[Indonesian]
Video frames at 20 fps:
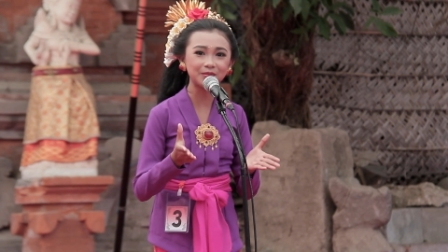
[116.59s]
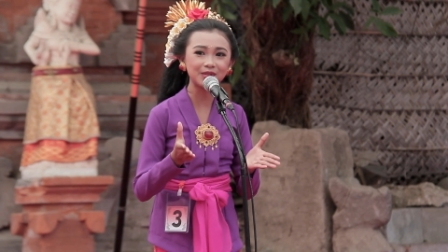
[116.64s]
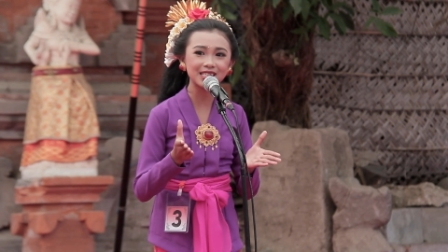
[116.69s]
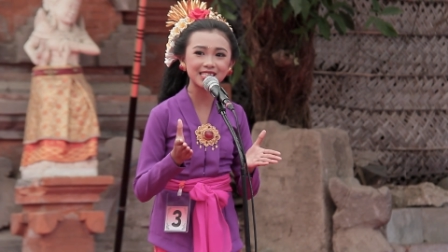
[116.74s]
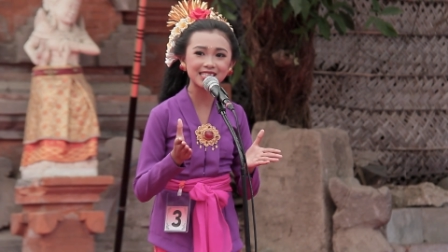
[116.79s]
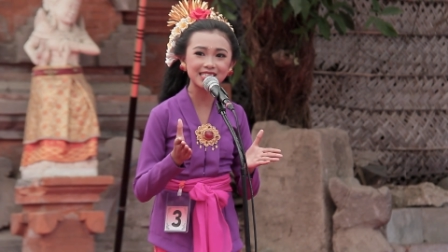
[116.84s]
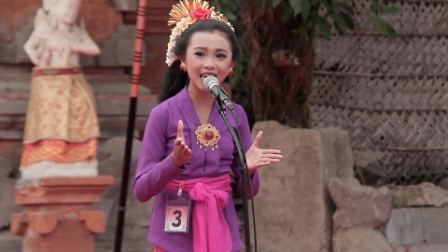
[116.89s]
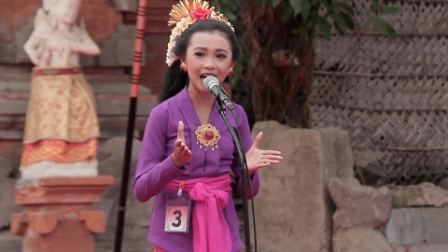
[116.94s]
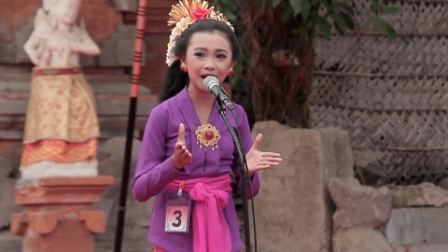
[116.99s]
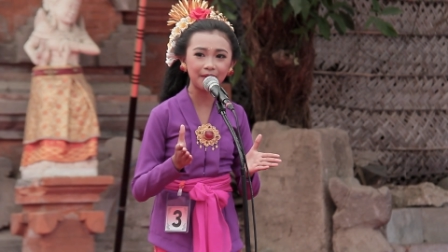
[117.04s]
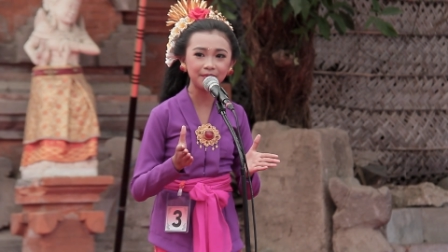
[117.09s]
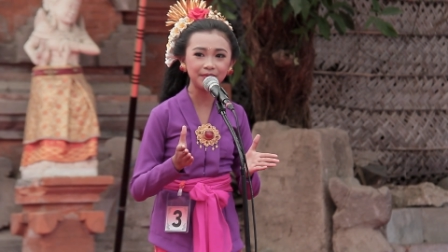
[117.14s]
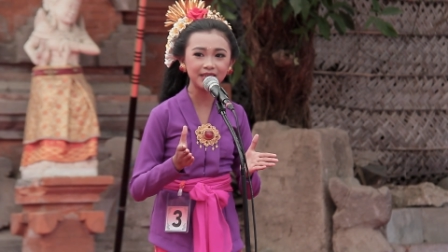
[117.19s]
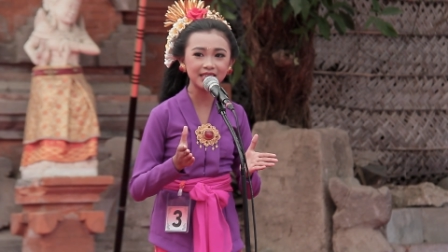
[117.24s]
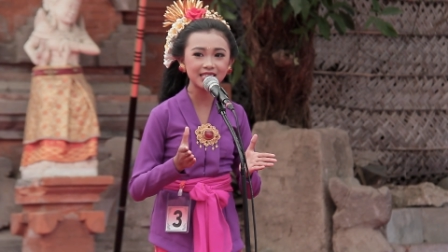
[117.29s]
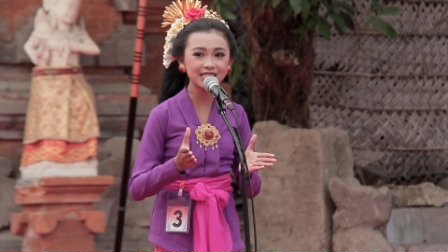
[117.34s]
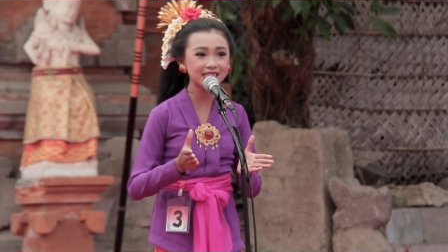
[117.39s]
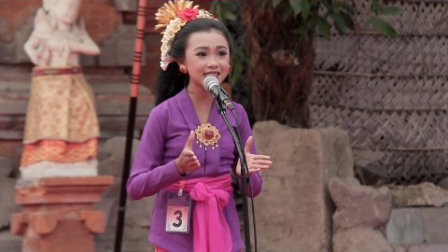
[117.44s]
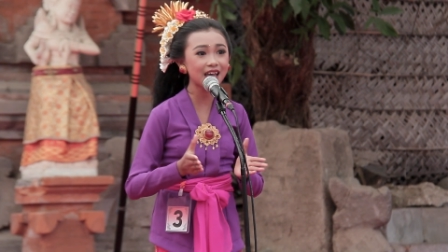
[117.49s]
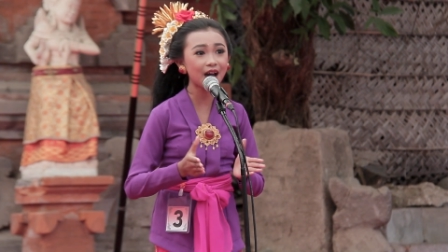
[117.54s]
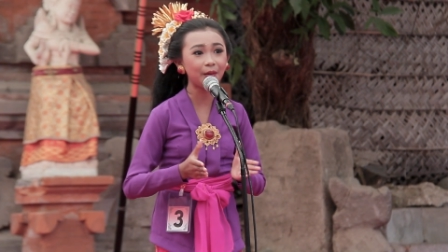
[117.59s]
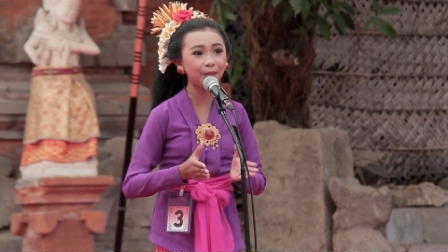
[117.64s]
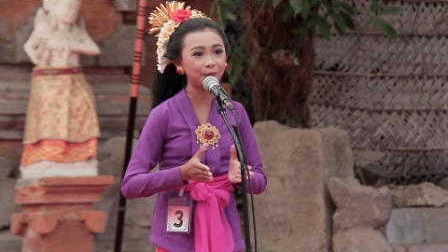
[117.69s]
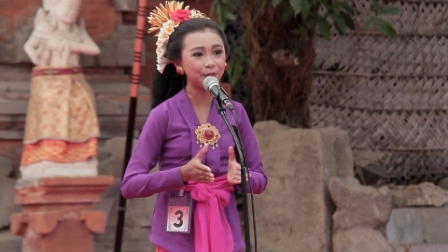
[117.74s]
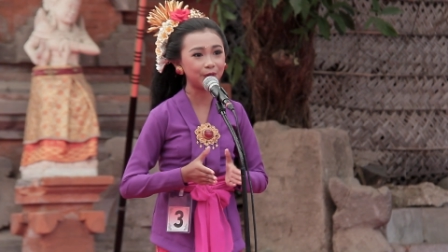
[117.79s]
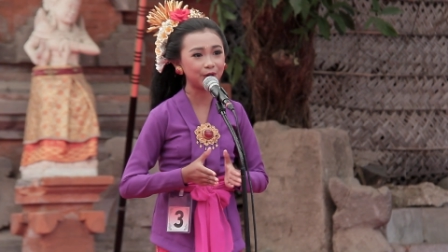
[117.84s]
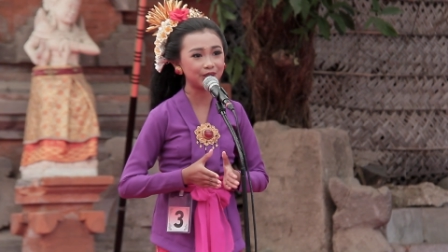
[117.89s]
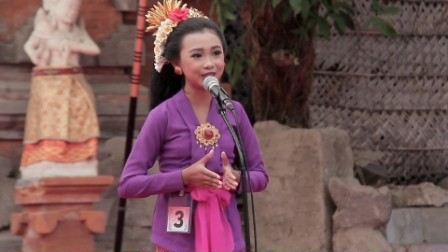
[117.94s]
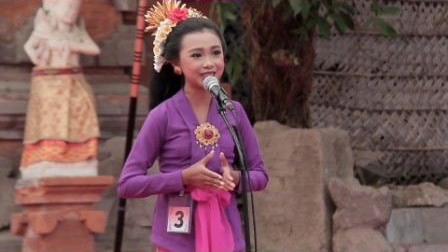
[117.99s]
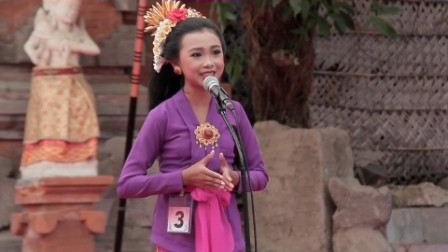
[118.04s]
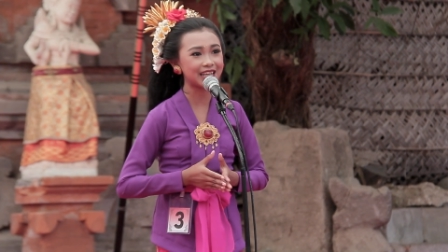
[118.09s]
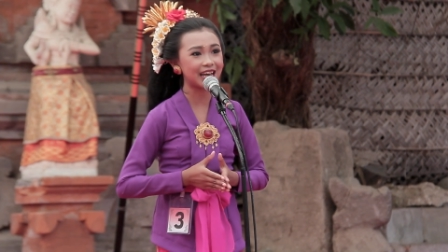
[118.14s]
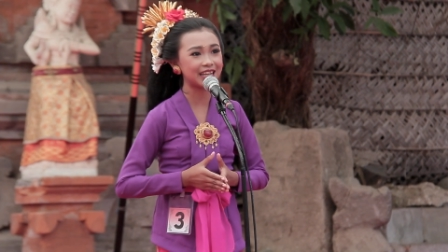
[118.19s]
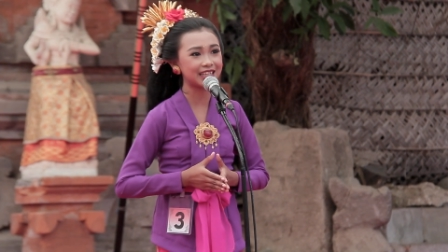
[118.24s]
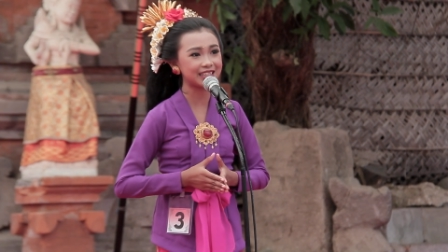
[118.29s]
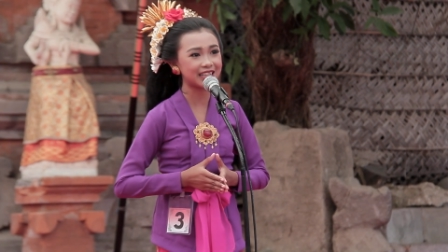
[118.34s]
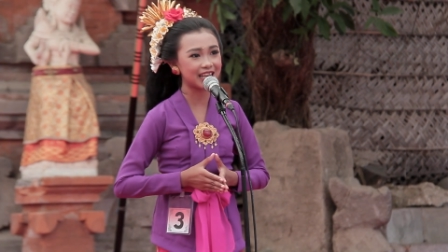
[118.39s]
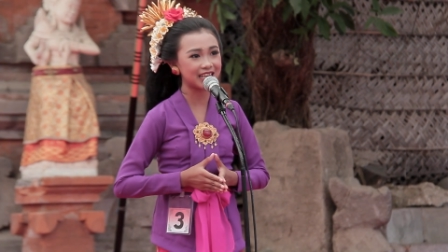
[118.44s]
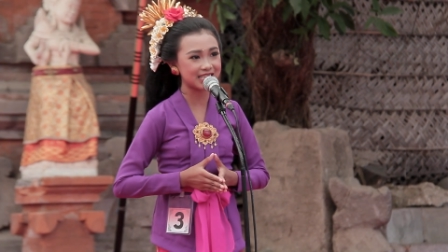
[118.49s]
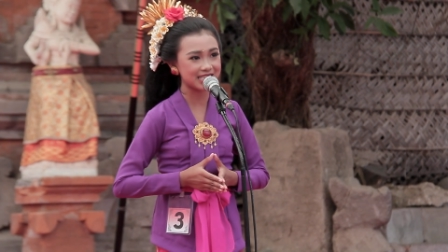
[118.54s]
mesami sampun
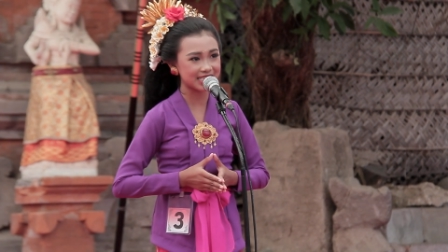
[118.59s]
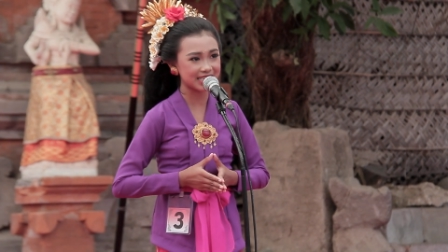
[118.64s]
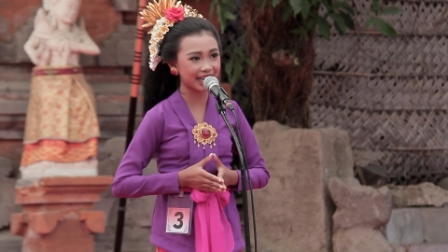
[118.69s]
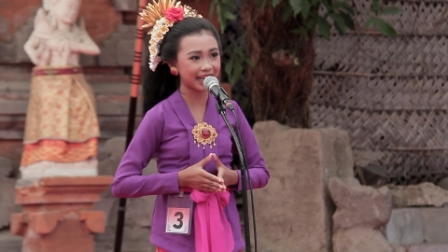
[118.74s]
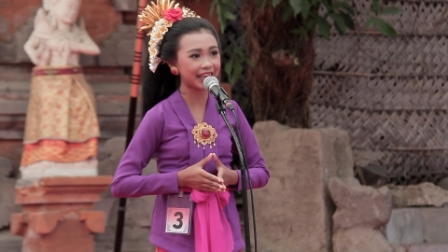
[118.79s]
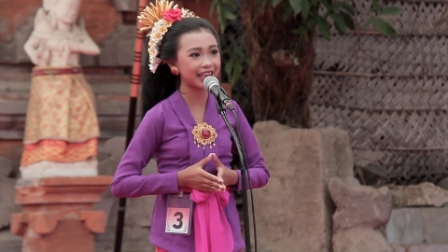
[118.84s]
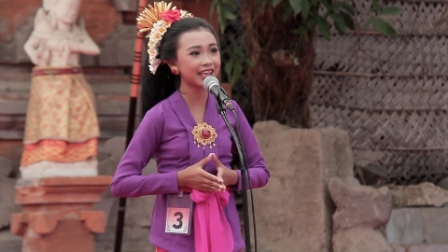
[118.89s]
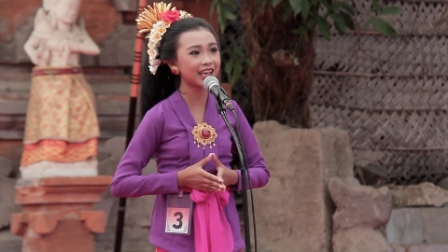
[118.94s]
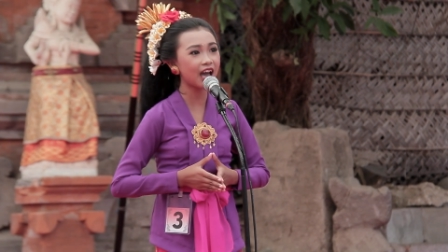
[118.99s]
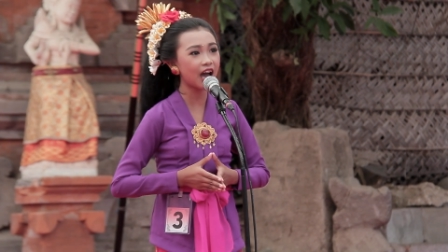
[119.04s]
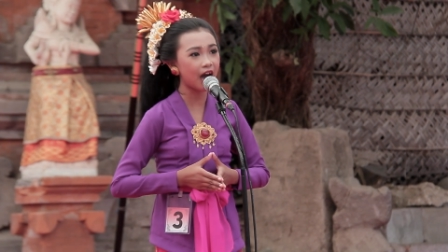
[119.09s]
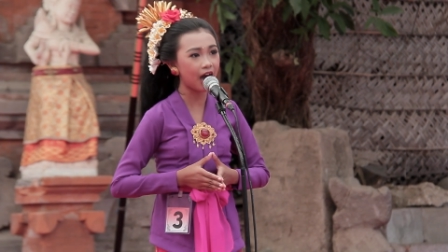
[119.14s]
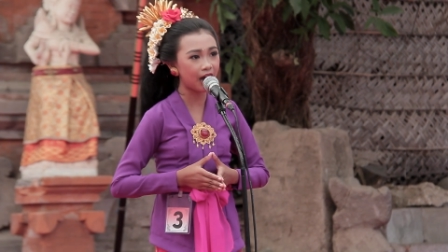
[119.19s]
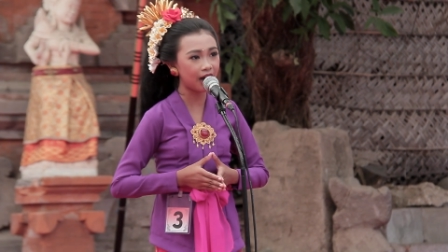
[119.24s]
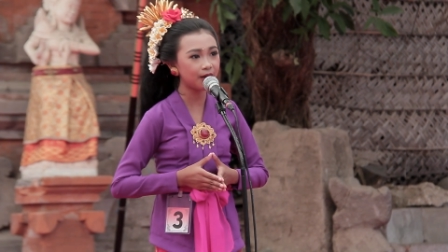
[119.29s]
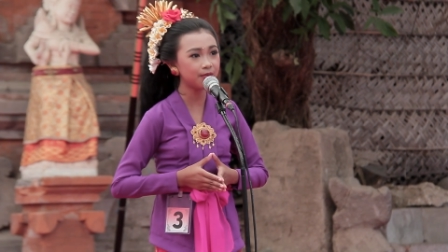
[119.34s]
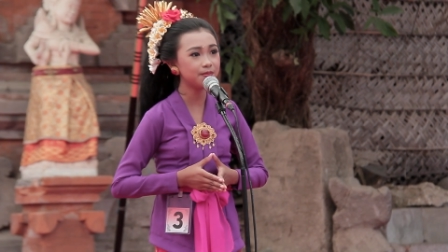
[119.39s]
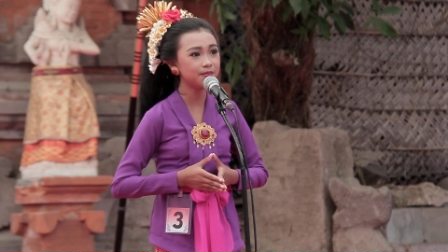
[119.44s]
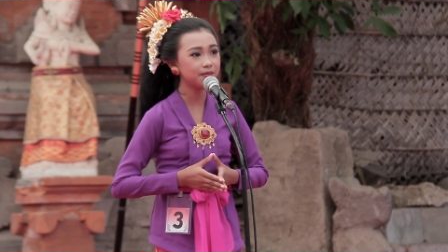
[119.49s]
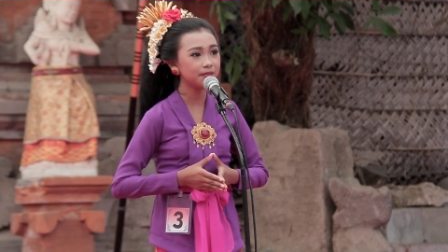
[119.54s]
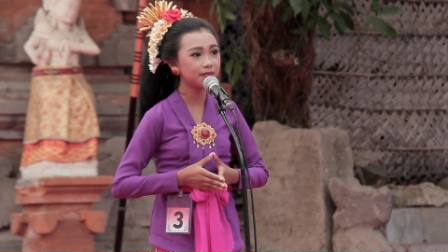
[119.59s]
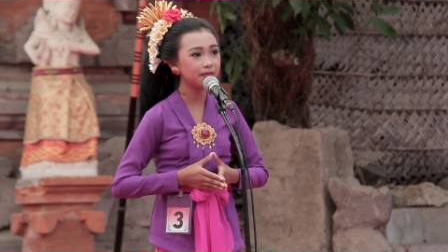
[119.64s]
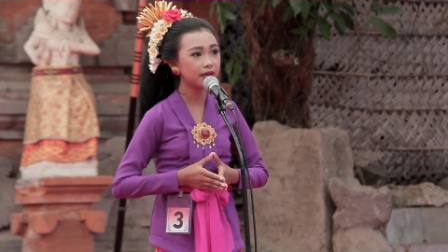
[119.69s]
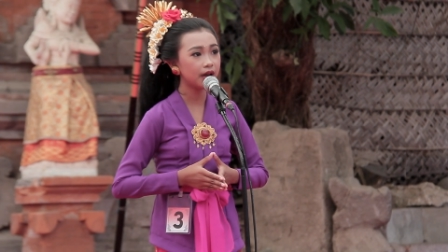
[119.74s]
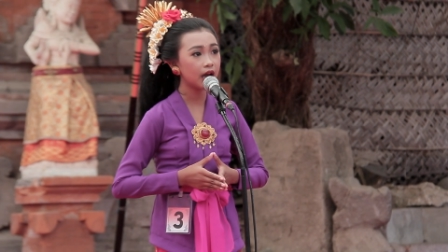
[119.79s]
tata sering up